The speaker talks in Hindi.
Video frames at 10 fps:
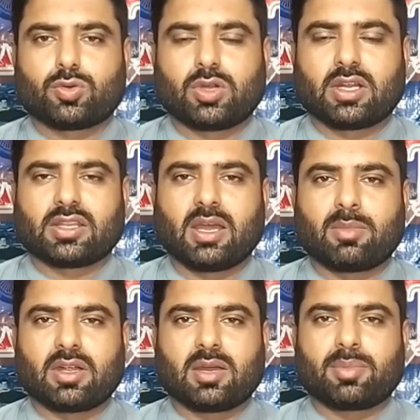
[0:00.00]
शुरू करते हैं
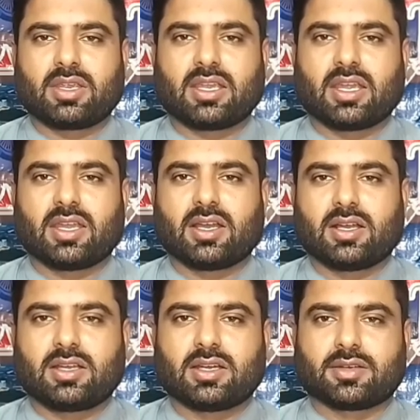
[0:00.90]
अपना टॉपिक के
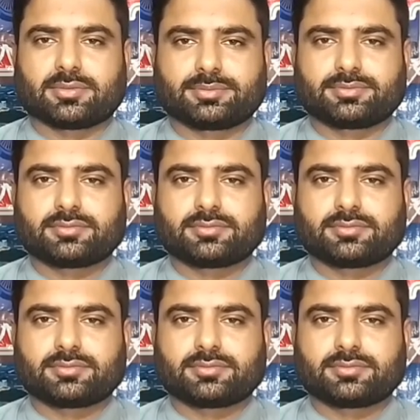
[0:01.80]
अगर